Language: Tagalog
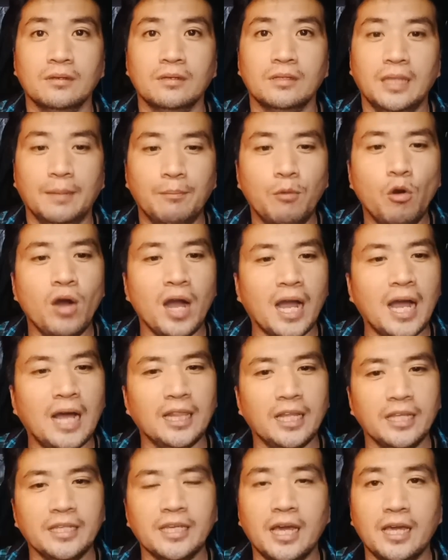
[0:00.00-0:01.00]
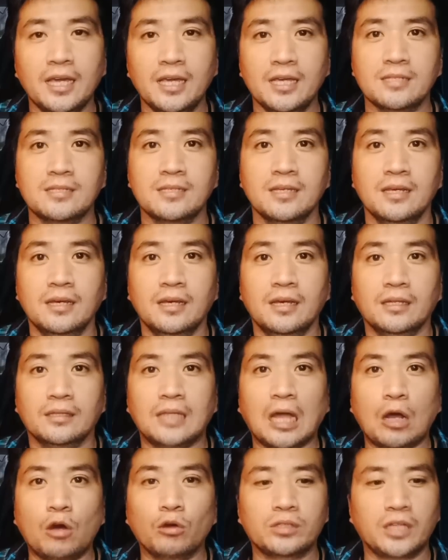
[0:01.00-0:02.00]
na buong akala niya is
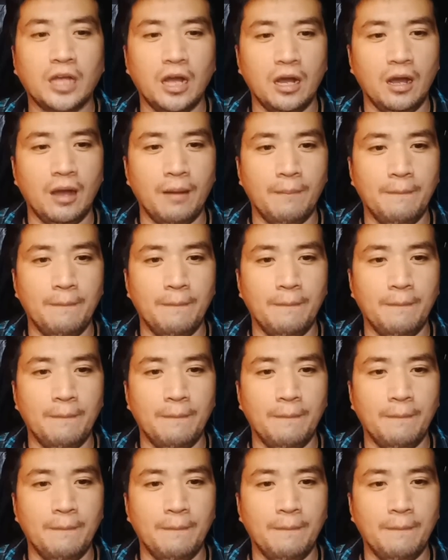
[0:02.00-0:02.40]
takot ka nga